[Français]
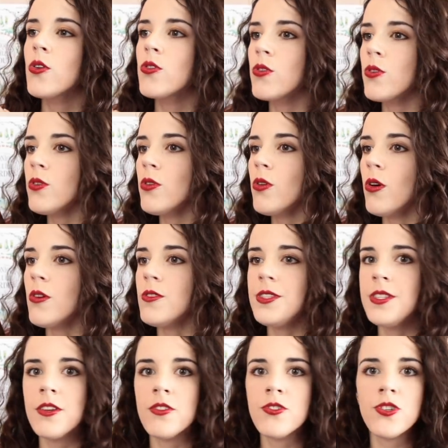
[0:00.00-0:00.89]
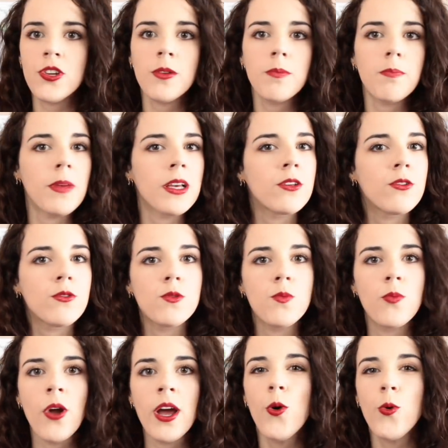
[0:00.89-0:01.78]
que euh, The Unchunk Magus
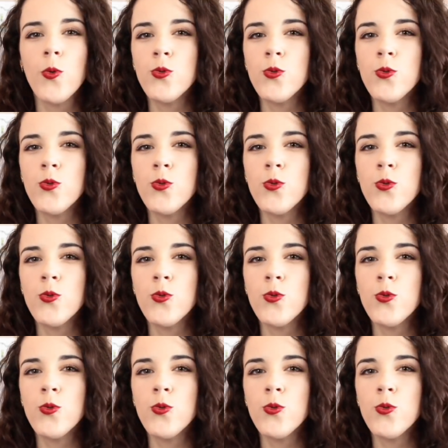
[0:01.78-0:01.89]
Bride